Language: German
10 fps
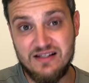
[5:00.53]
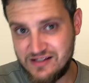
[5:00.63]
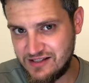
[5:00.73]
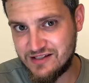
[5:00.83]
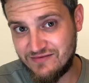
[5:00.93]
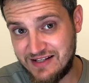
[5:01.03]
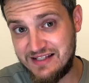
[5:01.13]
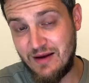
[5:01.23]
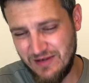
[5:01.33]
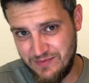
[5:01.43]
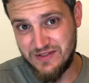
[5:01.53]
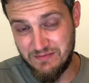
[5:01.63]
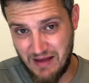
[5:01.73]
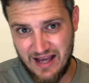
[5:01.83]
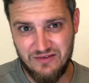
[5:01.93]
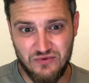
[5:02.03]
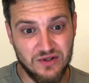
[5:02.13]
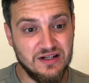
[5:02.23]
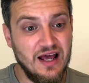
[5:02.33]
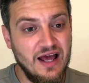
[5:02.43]
Das ist es, was sie am liebsten machen
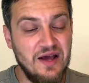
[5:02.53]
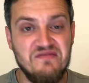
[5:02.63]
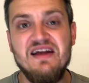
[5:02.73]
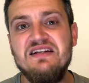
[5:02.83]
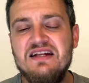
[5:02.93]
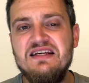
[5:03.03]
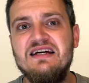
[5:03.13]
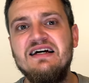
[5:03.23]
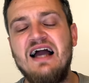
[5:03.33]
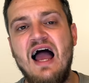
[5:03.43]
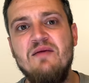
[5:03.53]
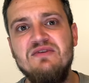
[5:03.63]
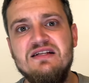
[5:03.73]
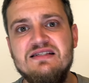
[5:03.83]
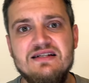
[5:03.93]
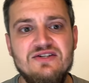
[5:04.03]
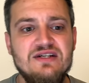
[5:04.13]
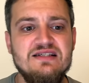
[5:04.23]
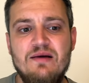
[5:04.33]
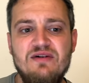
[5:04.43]
würden, wenn denn ihre geheimdienstlich
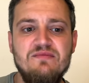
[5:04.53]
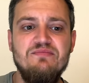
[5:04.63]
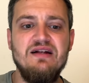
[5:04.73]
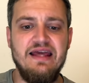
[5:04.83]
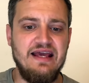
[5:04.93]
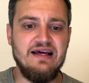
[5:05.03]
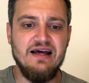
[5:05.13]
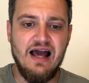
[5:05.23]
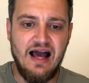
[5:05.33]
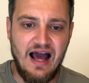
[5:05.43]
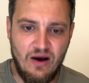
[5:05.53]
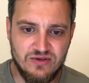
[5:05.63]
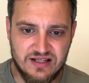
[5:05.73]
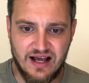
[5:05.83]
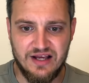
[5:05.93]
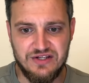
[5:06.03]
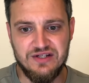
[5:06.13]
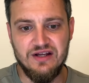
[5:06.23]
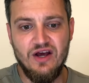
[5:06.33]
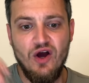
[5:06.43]
gesammelten Belege
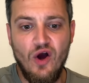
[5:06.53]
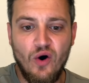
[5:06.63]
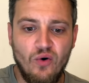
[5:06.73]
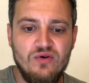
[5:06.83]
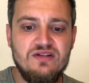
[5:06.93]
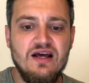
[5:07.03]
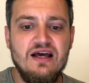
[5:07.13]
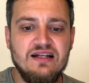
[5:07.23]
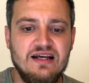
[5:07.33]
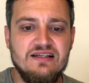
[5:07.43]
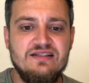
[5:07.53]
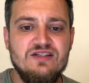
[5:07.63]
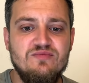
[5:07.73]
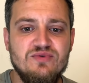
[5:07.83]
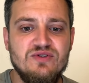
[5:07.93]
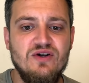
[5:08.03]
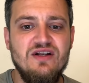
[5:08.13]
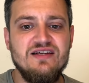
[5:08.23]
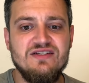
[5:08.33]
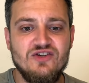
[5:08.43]
ausreichen. Und da ist es
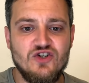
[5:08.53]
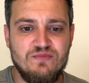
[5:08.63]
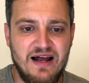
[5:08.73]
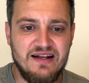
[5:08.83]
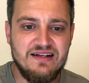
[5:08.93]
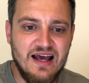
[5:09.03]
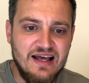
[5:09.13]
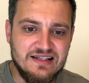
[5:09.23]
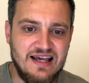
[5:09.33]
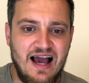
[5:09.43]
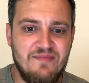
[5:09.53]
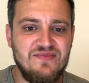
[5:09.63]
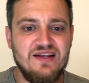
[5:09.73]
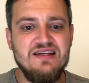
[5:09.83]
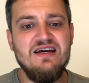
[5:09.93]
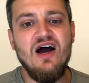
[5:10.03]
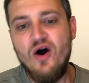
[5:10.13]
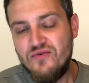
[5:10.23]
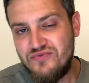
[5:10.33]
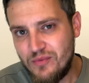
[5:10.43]
besonders spannend, sie haben dann
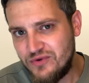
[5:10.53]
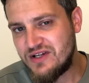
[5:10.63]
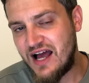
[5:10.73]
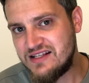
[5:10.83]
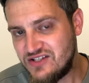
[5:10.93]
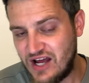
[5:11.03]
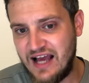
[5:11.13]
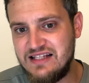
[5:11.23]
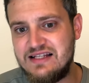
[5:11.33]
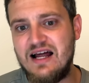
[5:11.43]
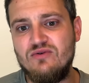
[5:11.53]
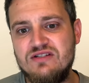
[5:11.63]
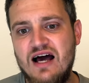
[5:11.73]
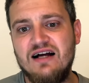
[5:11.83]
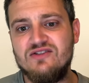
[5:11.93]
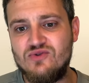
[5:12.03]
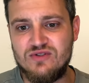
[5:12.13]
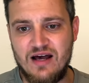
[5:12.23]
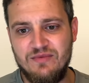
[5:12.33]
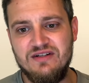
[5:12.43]
hier 35 Einzelaussagen
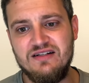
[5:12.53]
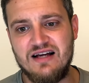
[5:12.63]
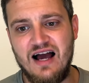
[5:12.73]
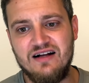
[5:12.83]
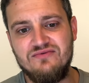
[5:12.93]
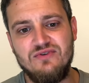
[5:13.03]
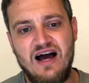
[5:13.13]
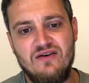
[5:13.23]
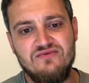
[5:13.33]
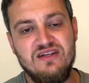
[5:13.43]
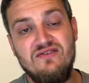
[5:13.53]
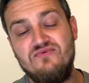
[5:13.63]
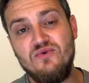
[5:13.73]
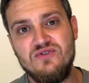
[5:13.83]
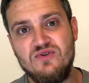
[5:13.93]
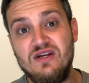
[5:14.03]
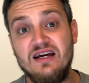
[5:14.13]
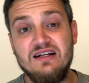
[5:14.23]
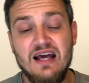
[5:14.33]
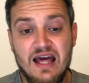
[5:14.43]
zusammengetragen von
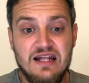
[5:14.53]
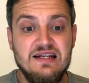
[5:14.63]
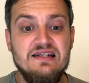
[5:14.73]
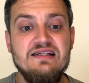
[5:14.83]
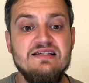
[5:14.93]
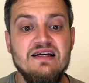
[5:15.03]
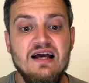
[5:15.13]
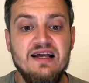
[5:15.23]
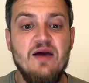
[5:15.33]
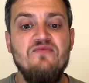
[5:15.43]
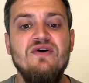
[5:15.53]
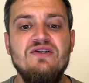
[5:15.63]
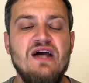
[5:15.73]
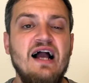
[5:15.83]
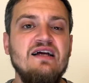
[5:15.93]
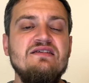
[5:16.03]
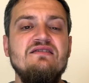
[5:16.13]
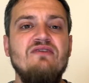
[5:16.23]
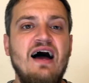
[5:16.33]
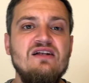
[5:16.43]
AfD-Funktionären, die diese
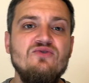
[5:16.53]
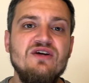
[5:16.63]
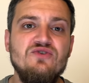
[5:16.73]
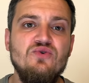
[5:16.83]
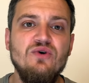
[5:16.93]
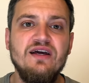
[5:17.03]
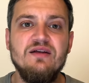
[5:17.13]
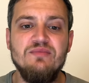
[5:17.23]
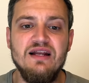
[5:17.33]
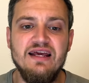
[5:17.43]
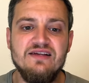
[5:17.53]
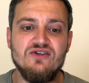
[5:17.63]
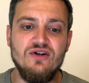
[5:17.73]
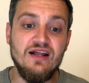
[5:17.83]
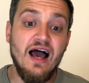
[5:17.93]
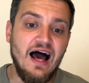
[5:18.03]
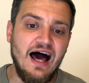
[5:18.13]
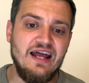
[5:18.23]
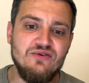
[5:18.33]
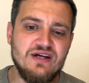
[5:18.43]
kämpferisch-aggressive Haltung in Thüringen belegen sollen.
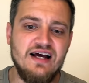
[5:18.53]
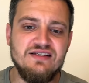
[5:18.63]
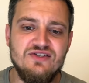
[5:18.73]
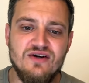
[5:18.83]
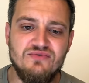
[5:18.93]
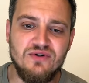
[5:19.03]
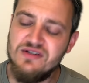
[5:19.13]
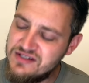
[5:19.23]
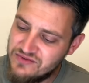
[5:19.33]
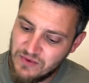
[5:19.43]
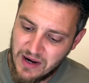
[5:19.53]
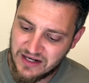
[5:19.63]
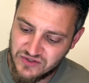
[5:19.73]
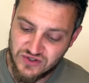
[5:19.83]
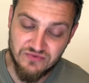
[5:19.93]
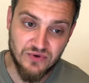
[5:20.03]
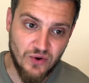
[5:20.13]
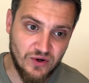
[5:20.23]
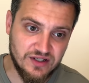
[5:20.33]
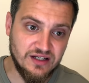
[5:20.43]
31 davon sind vom Landeschef
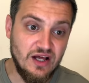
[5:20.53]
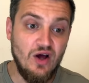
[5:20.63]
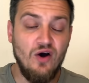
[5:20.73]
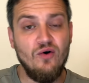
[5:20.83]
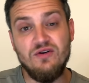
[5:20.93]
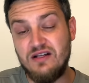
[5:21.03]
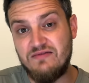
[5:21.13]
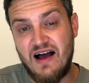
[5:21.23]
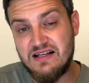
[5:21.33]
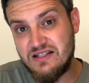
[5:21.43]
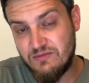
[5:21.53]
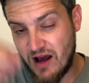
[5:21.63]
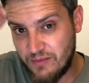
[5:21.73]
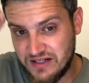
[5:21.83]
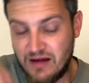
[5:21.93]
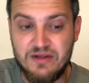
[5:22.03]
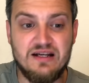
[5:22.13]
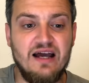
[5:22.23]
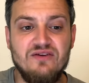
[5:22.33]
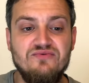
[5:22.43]
Höcke. Und ich weiß, ich mache mir damit
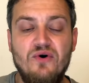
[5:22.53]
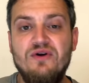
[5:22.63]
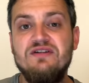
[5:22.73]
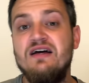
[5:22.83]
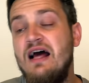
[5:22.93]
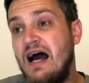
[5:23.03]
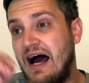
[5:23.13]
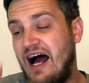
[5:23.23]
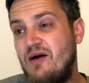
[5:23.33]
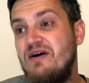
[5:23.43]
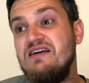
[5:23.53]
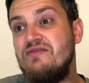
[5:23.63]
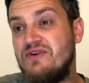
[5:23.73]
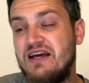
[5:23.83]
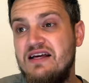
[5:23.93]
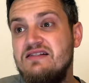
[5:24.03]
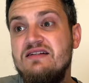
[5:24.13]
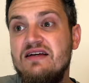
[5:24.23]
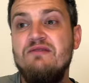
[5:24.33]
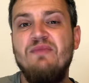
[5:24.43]
keine Freunde, aber ihr
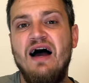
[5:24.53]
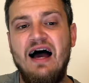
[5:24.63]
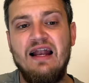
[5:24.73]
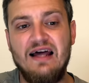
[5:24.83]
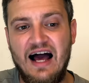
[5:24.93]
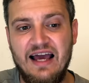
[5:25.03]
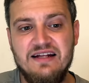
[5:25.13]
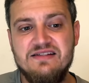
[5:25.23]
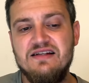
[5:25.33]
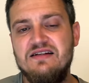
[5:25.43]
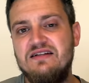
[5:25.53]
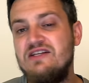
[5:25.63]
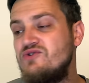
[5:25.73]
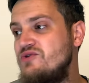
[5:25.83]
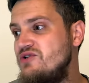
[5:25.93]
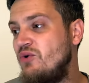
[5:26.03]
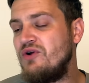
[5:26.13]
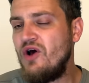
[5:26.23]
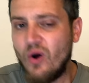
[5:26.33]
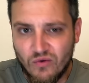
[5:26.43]
vergesst immer alle eines in der
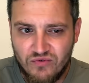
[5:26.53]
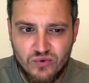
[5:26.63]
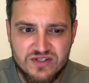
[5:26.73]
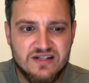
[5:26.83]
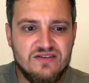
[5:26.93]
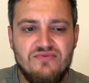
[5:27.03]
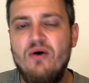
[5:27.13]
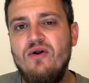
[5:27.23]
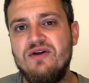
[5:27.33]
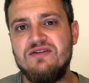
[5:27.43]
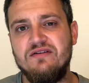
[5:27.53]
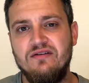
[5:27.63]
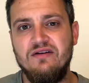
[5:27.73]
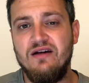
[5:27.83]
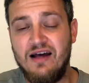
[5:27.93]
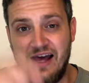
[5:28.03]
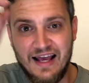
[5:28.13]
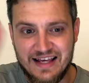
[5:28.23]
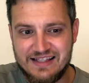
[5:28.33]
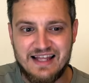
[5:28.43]
Diskussion, wo sind die V-Leute?
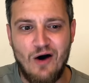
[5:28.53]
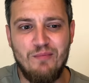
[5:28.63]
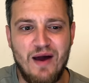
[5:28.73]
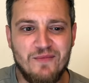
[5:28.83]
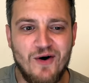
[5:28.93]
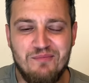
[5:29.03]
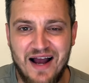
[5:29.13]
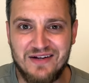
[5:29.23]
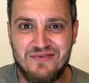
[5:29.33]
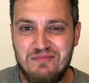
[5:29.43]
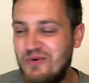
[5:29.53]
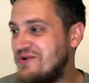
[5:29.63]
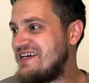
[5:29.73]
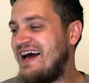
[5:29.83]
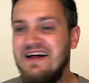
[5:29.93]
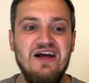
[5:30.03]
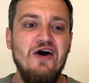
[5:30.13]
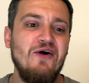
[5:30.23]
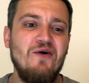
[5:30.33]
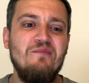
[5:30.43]
Jetzt auch beim Kompaktverbot, ja?
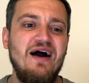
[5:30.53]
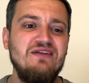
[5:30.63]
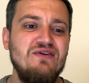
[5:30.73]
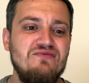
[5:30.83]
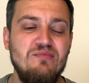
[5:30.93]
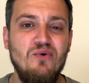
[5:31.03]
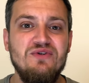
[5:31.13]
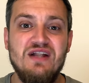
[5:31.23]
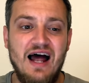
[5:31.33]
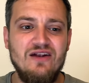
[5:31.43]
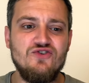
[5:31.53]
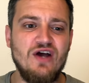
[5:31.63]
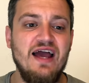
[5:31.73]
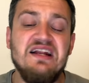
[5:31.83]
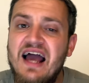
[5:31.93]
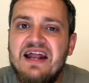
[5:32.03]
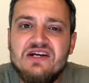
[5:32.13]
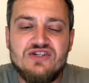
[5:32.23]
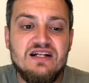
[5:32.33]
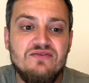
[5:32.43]
Kompakt wird verboten, alle schreien. Keiner
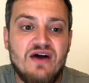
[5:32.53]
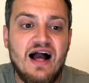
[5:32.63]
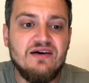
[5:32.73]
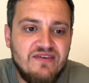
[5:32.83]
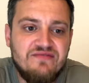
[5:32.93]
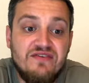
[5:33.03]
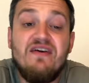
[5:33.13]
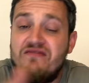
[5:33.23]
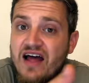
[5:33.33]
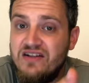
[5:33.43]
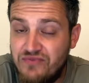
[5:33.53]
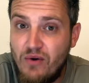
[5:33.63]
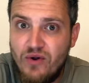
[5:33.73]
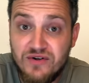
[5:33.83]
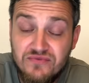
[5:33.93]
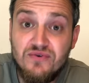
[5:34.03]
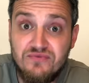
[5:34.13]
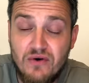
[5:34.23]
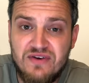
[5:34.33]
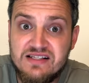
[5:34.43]
stellt die Frage, wer waren die V-Leute für
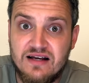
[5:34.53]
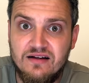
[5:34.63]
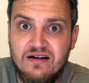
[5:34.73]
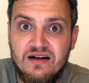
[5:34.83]
Frau Feser?